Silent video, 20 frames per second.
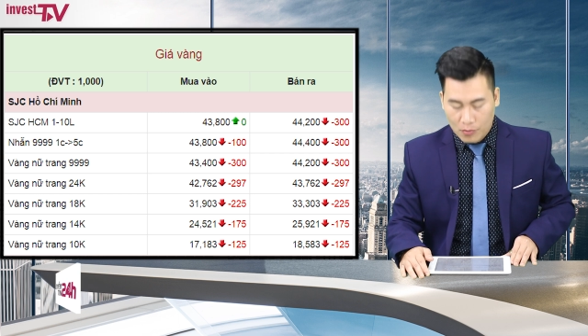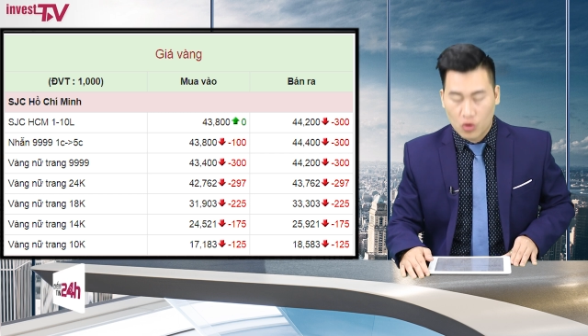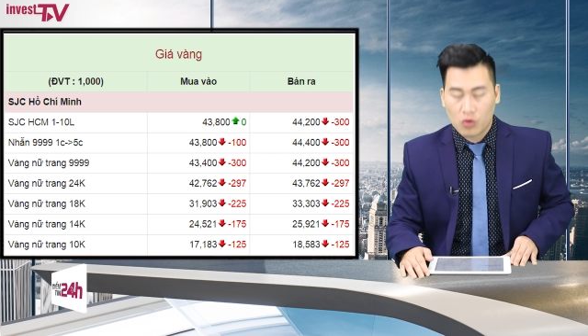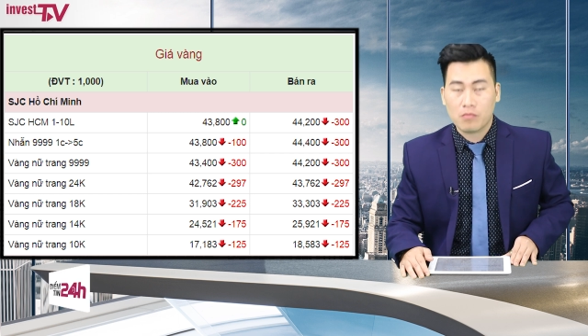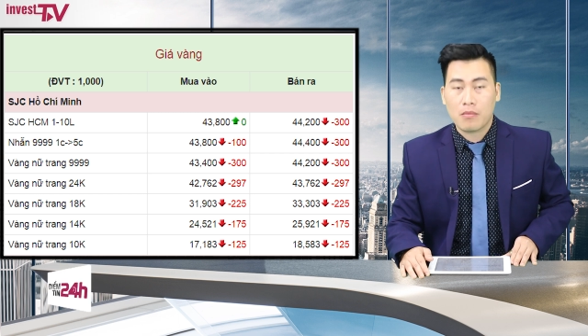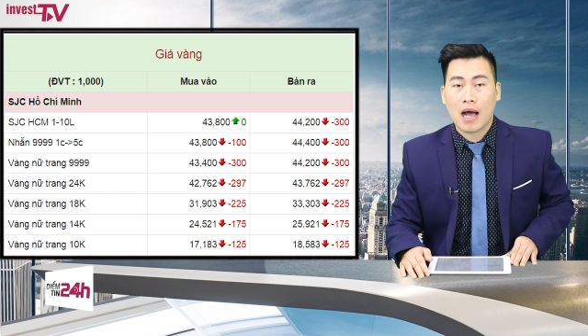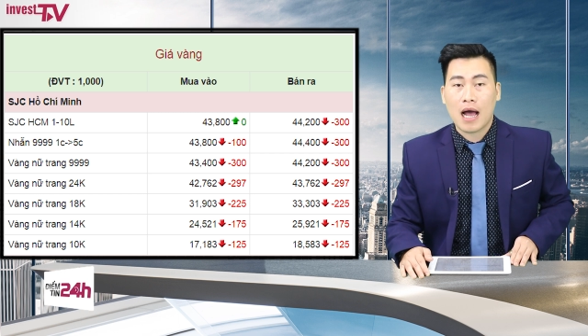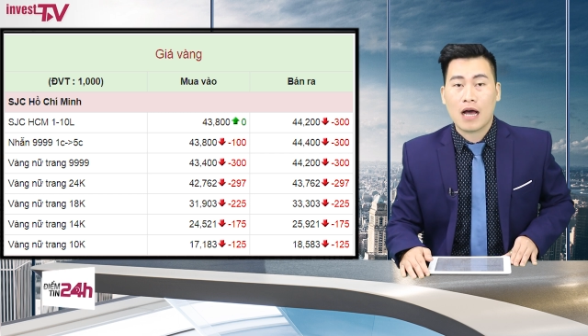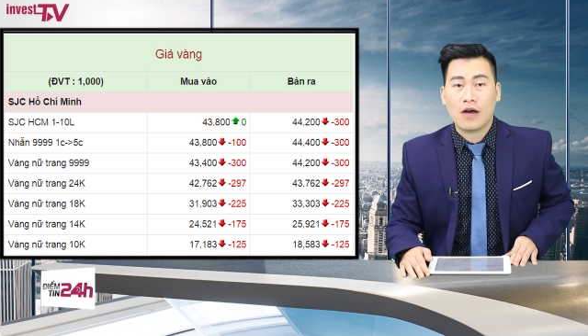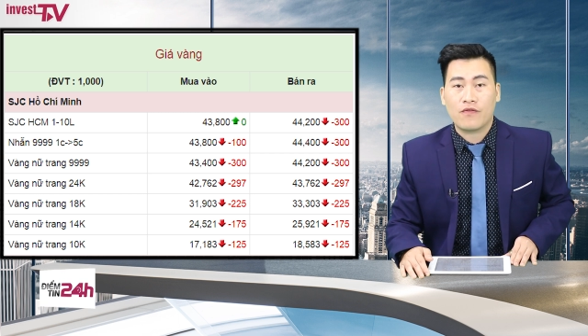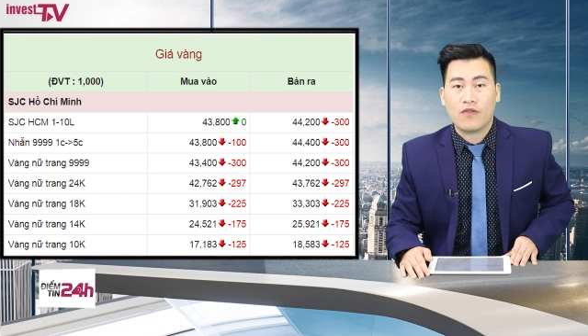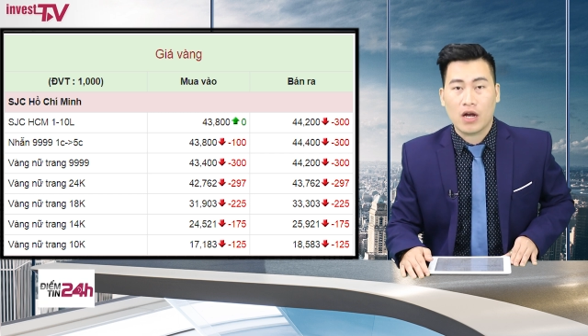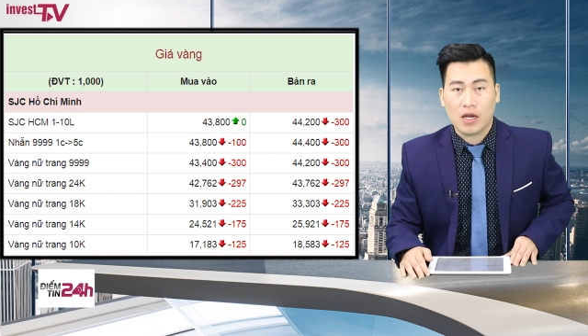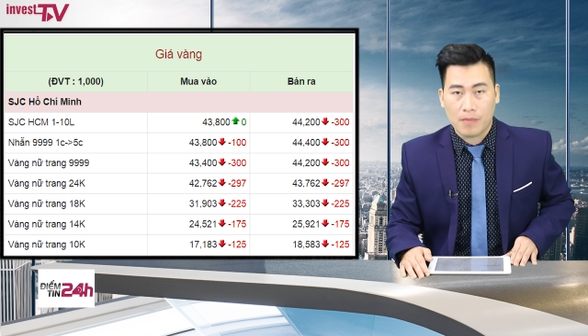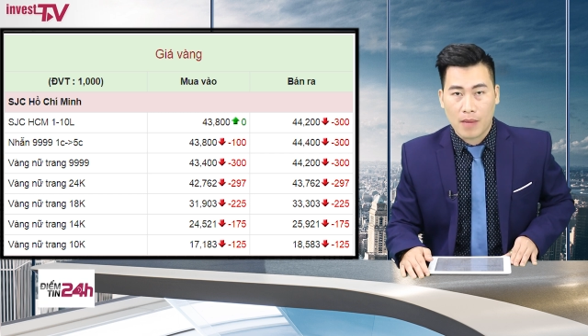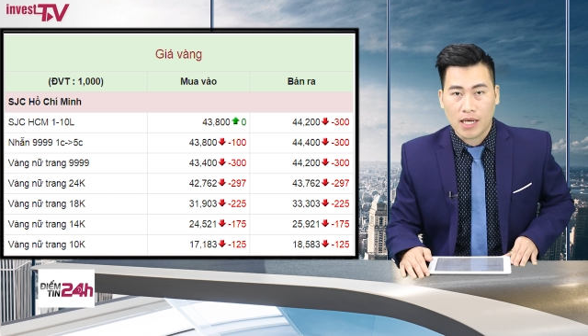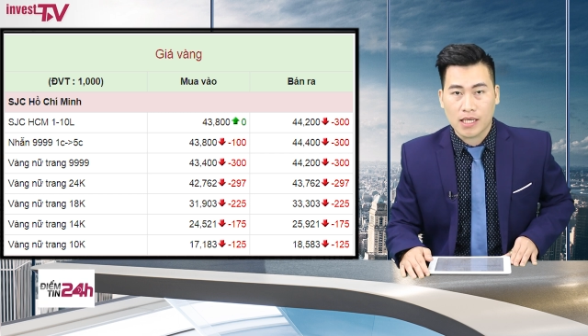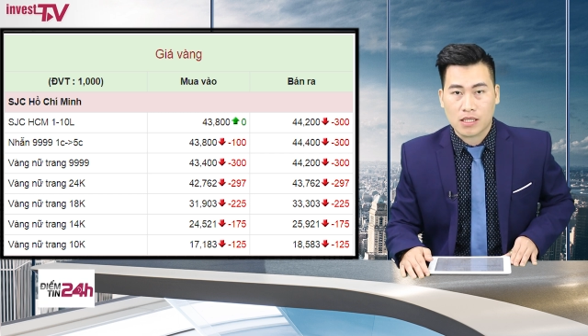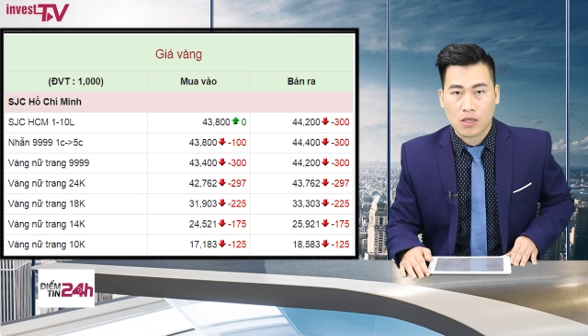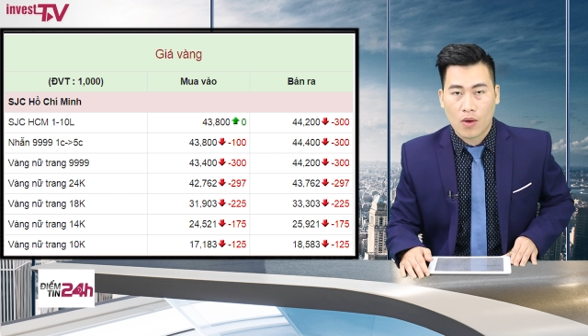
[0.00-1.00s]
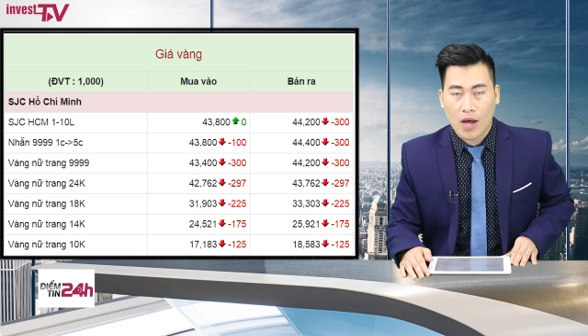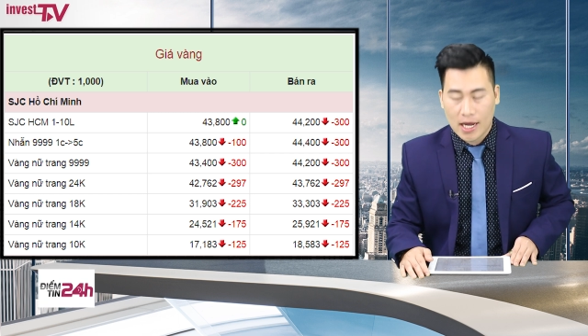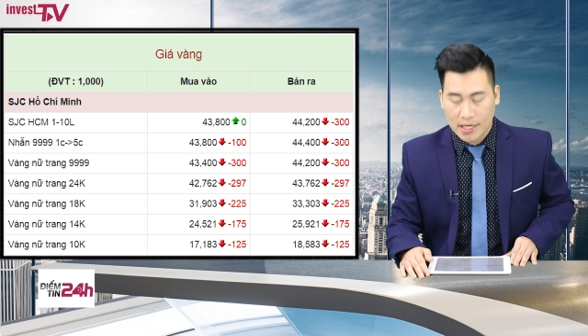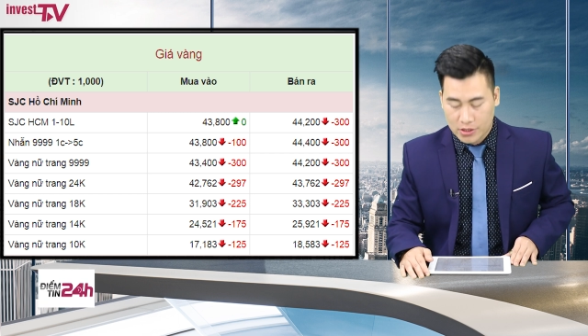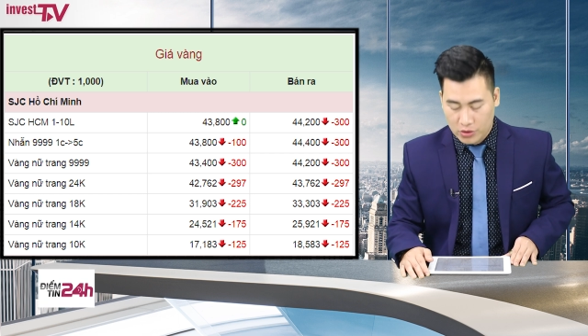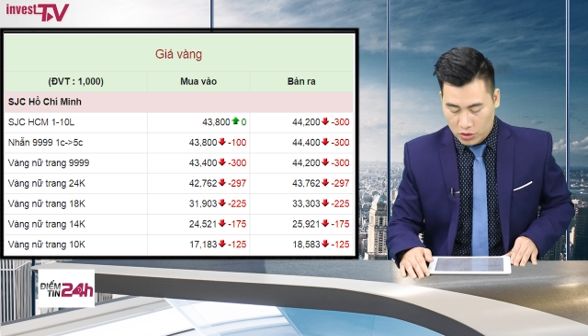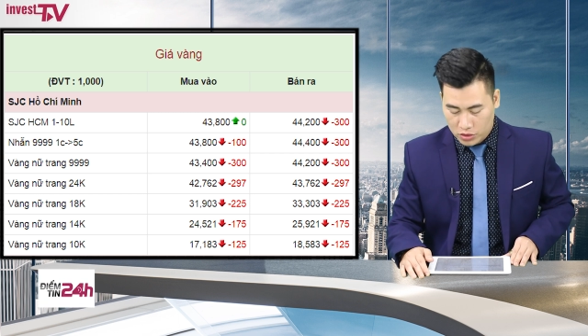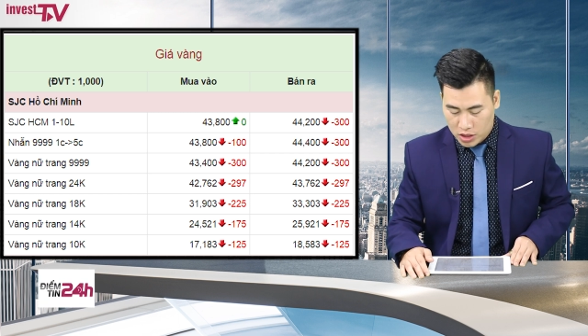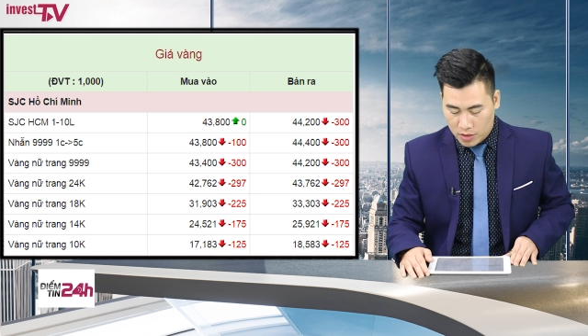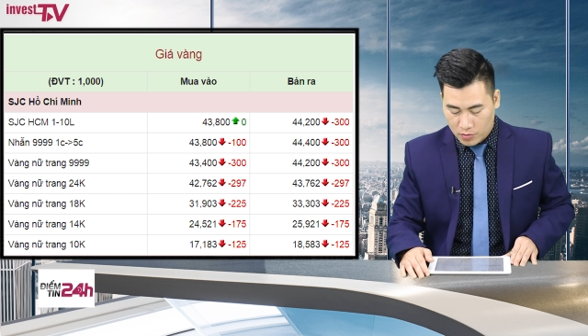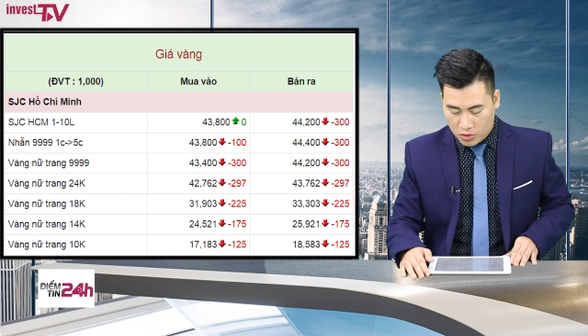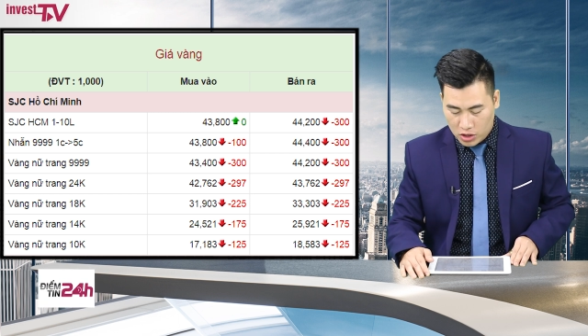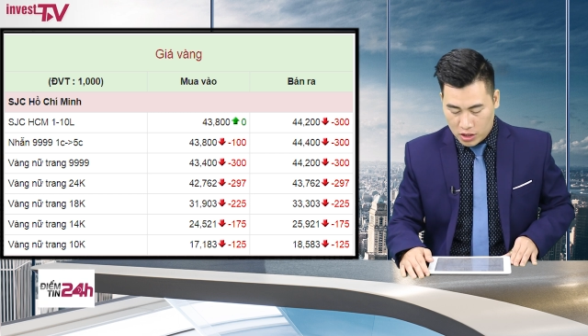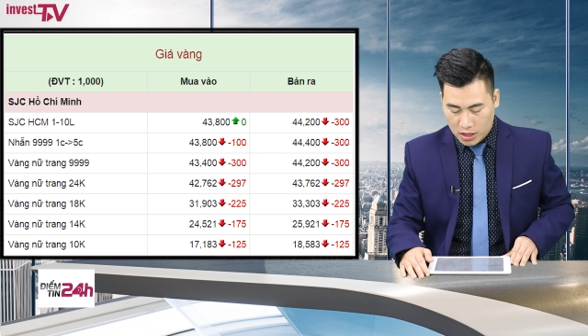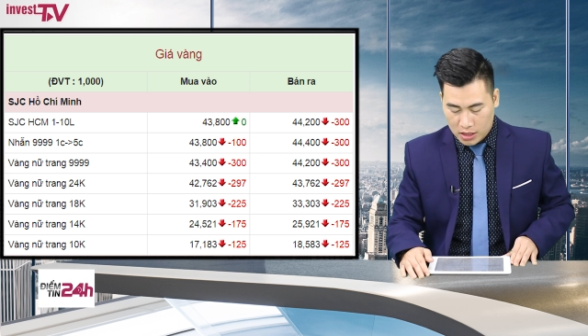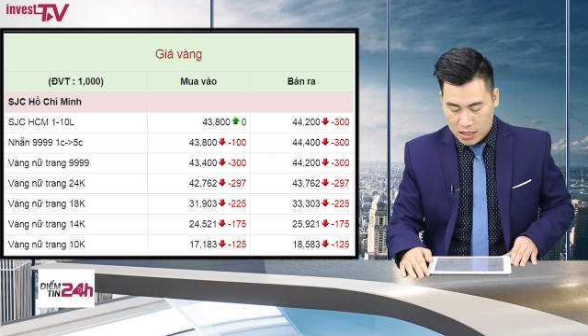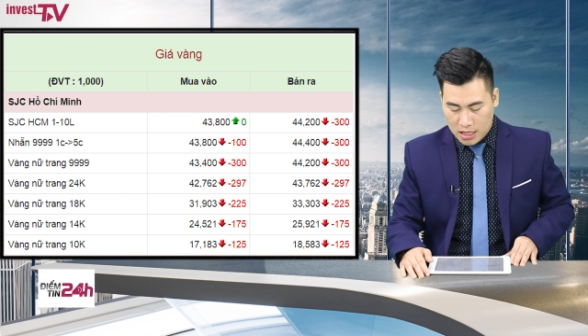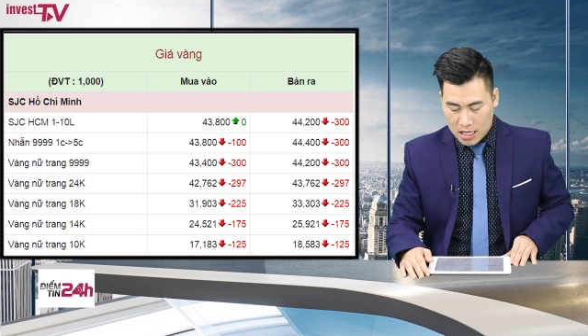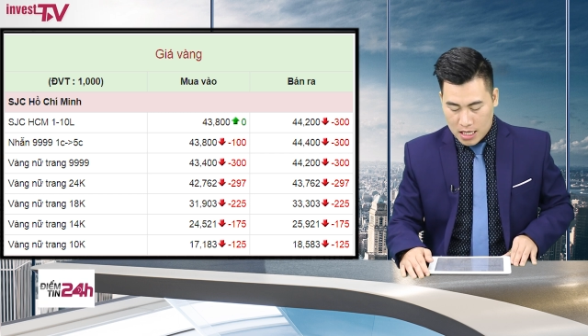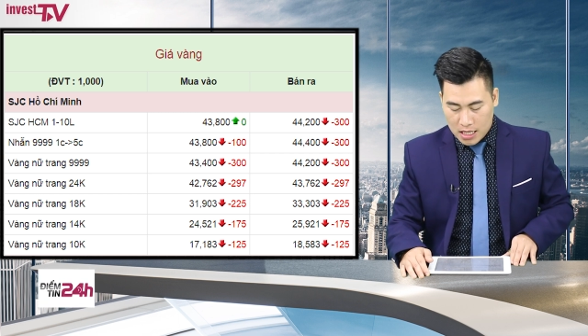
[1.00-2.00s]
43,762 triệu đồng trên một
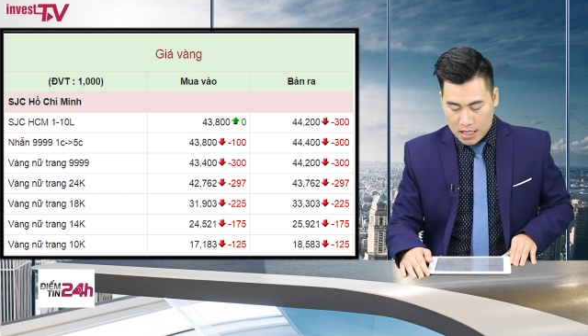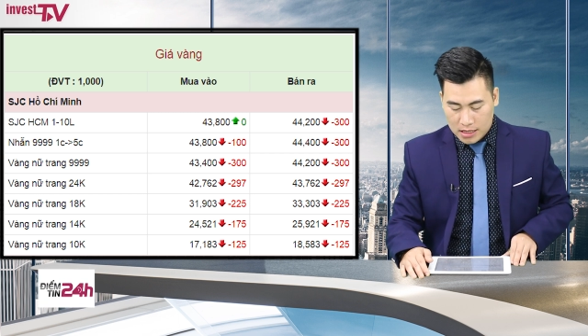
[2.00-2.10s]
lượng,